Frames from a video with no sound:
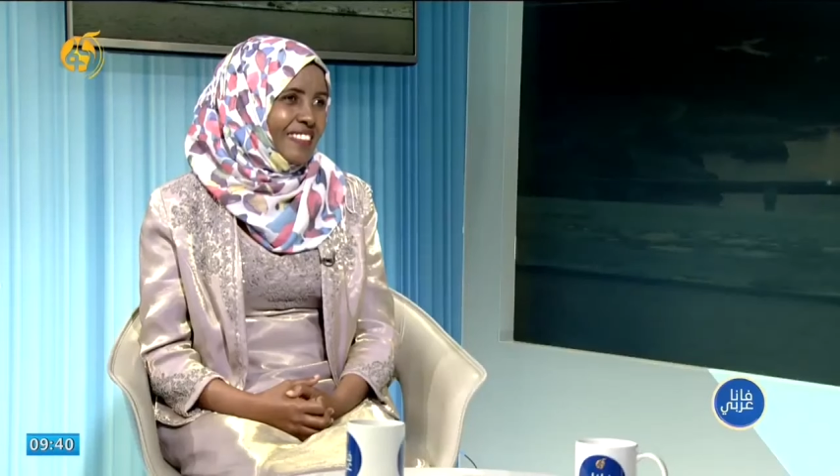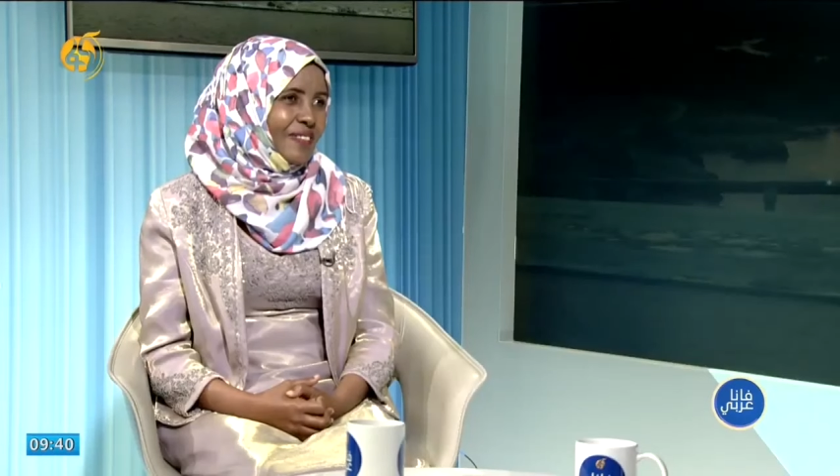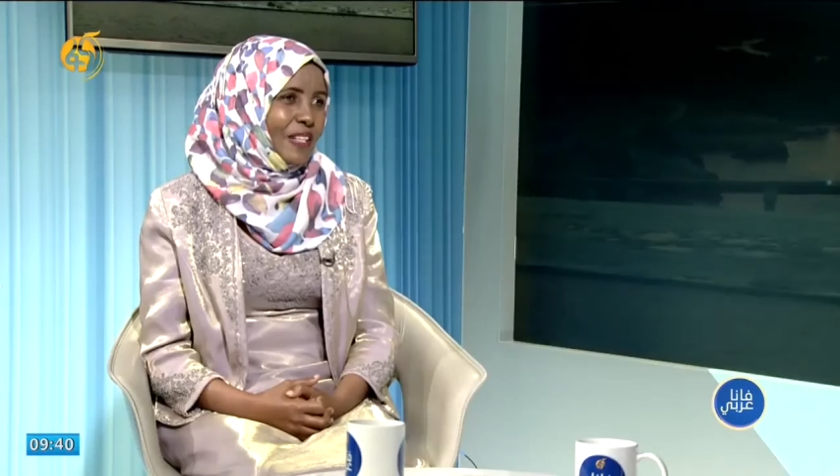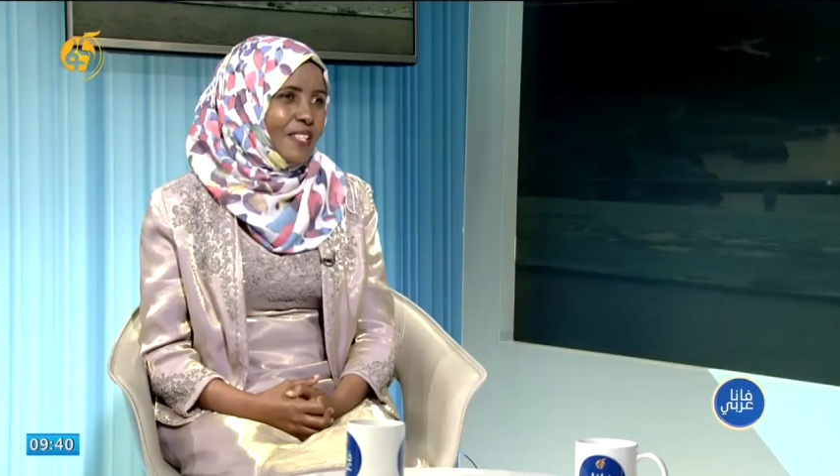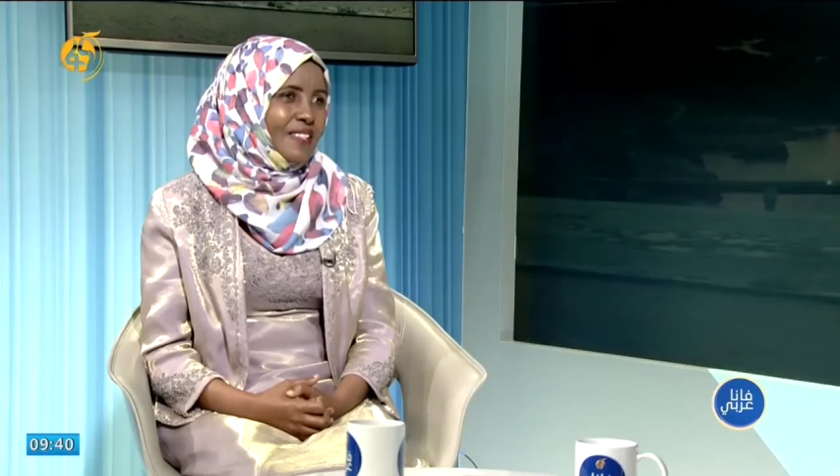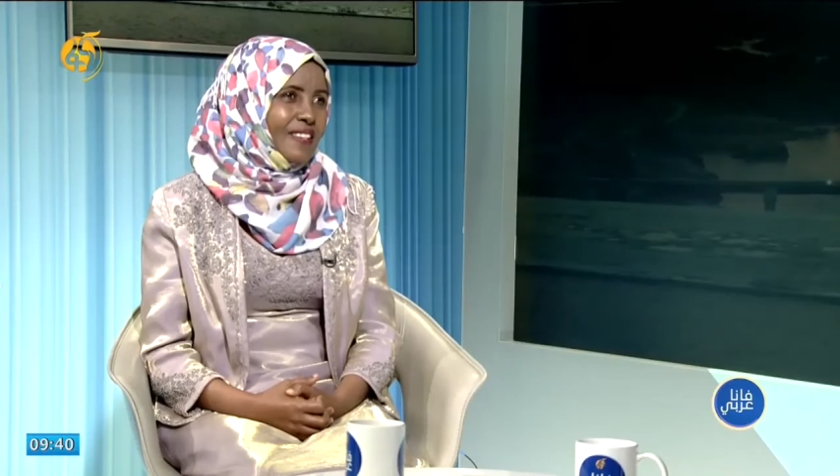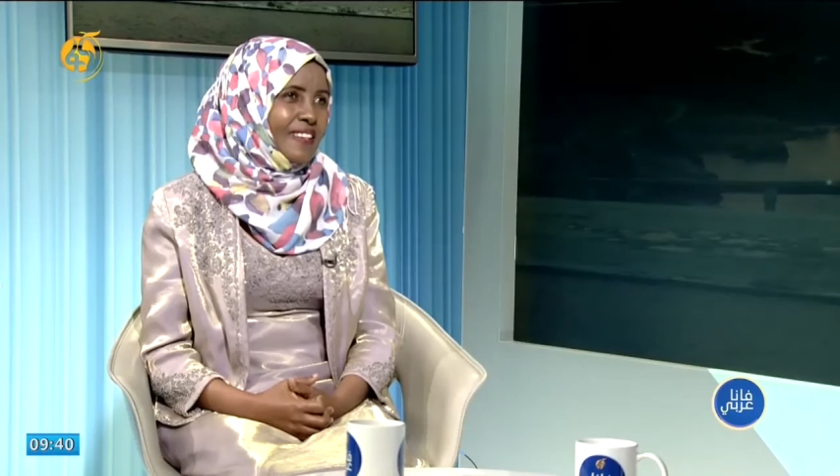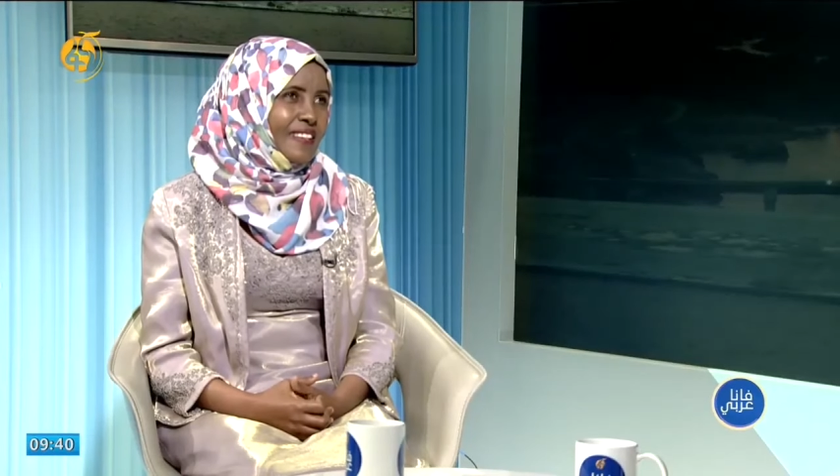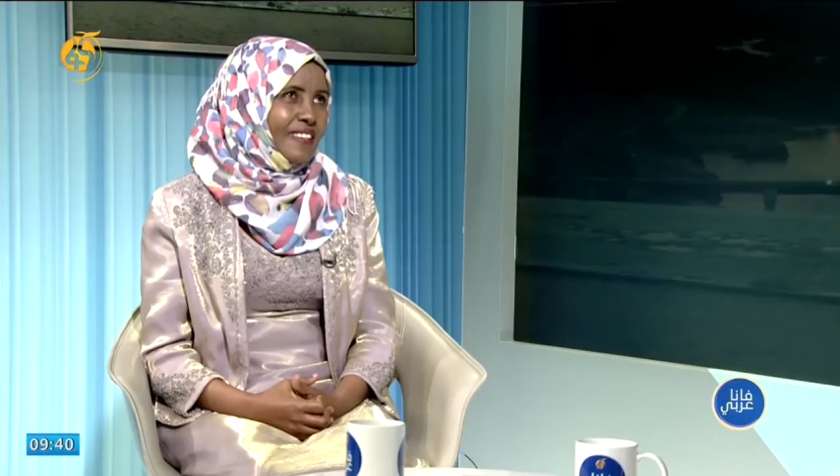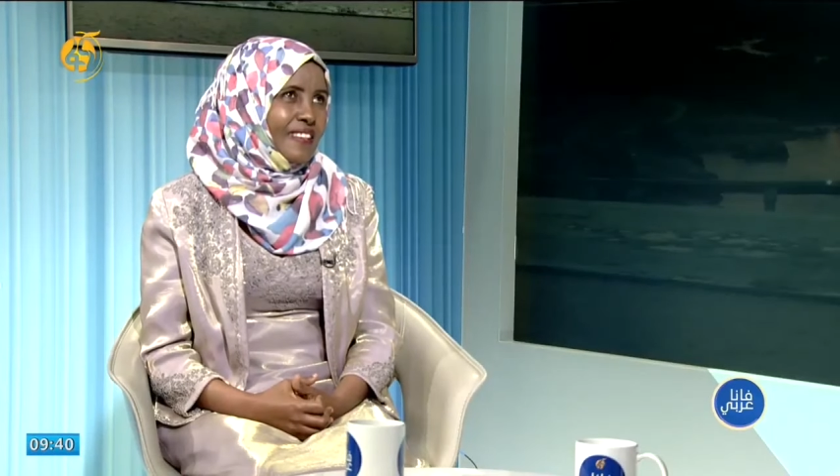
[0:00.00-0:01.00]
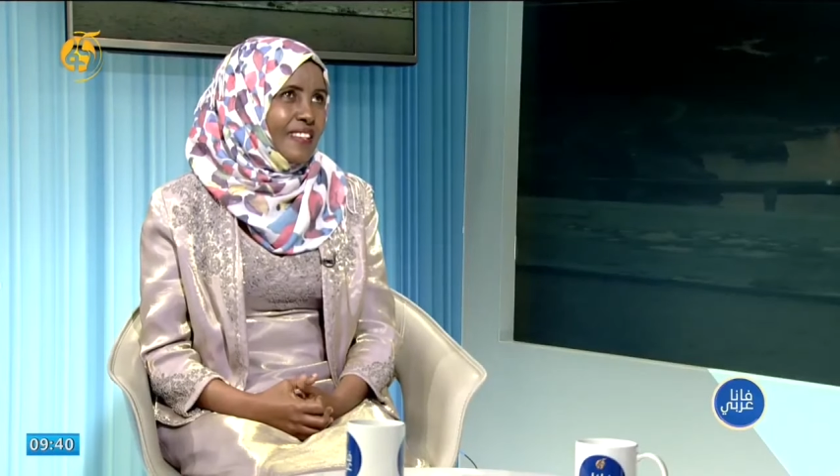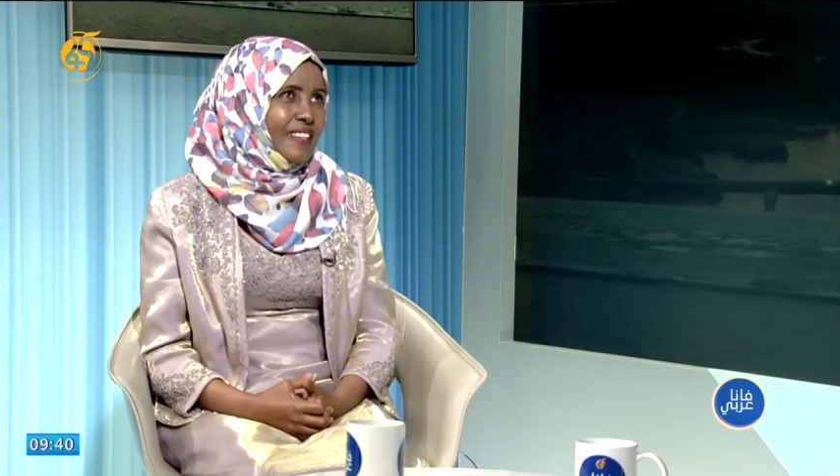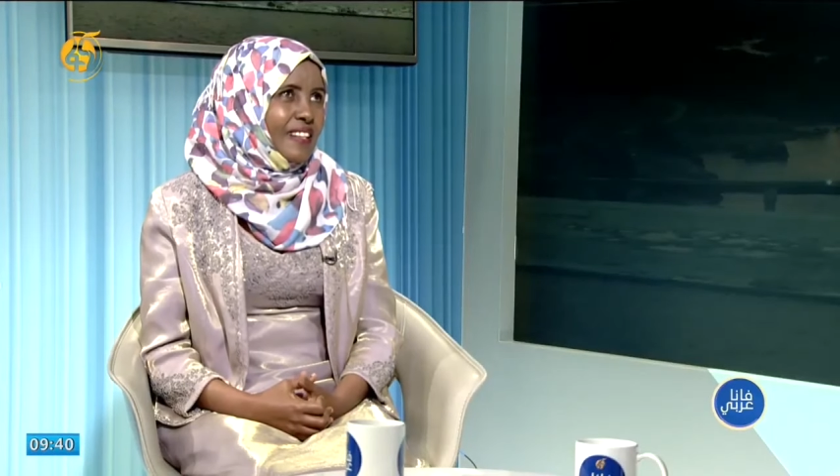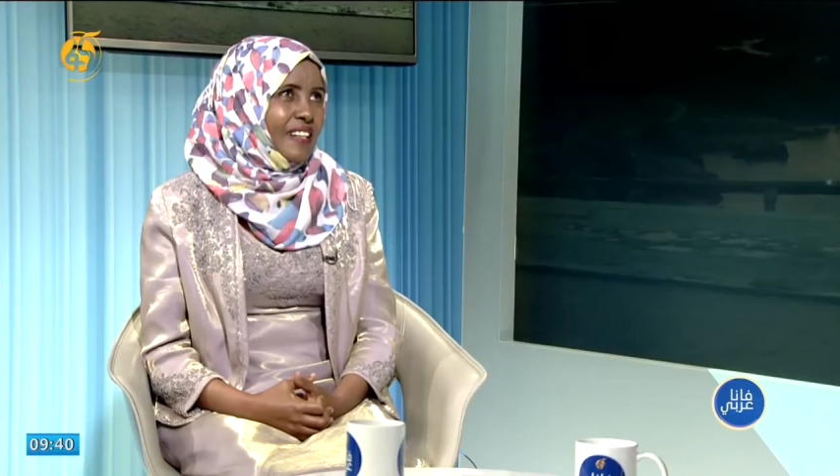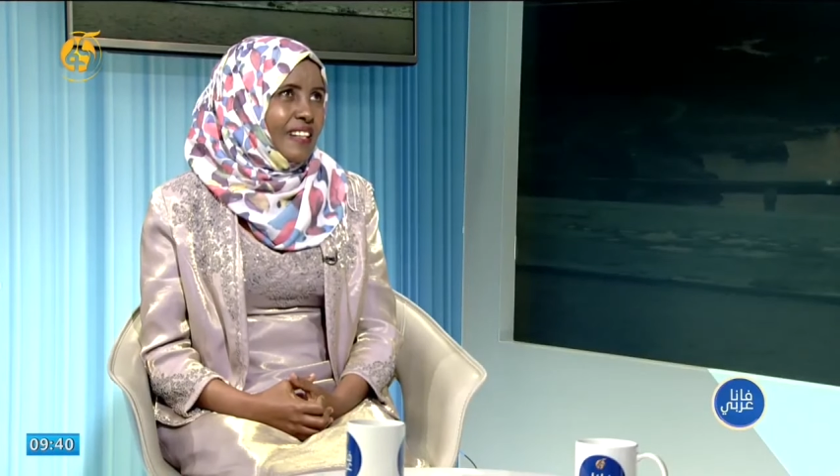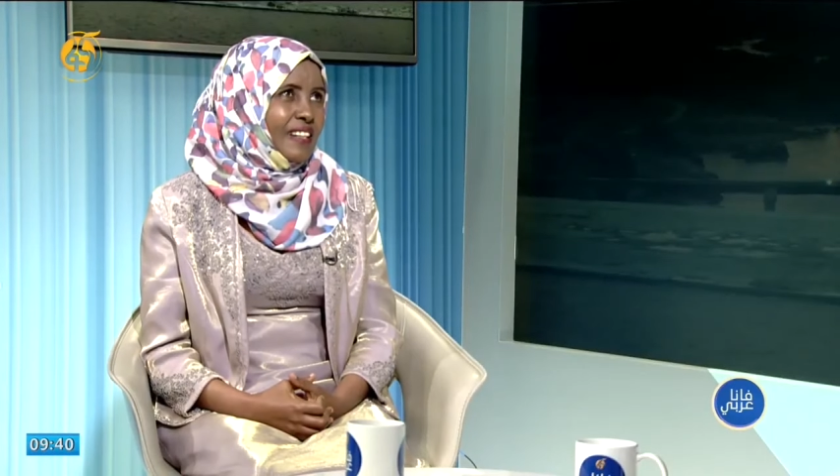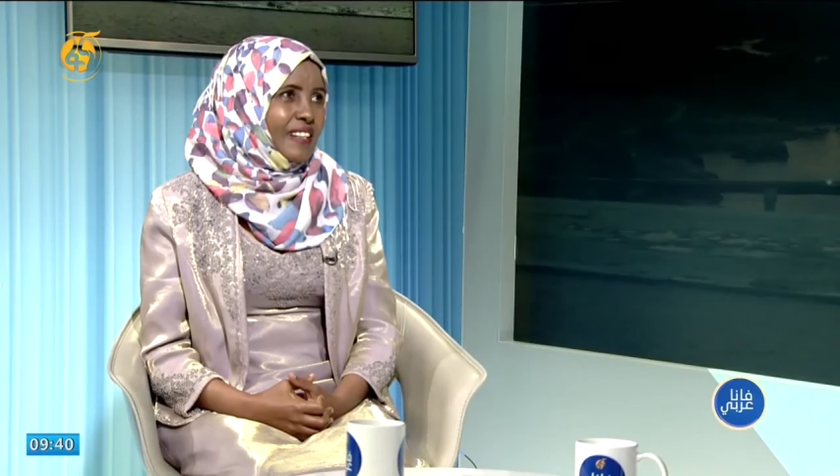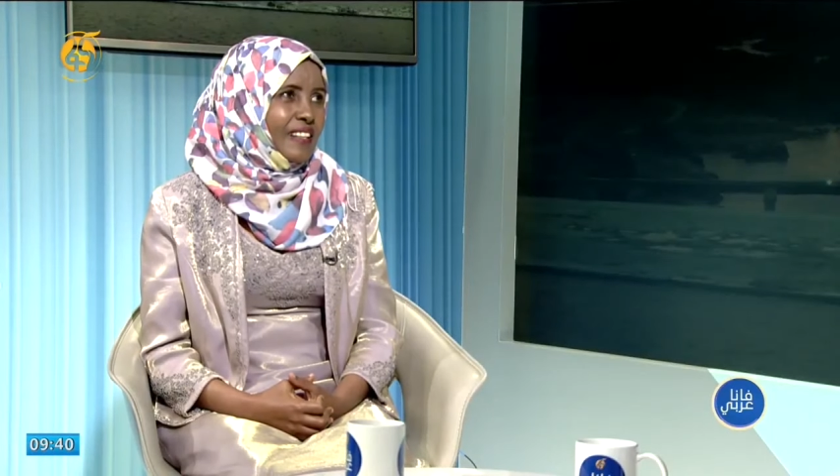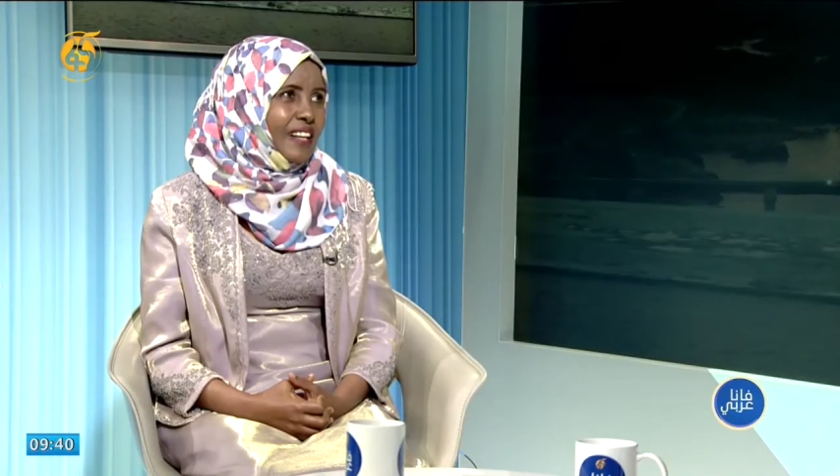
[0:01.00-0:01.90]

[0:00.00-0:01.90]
منصة آه،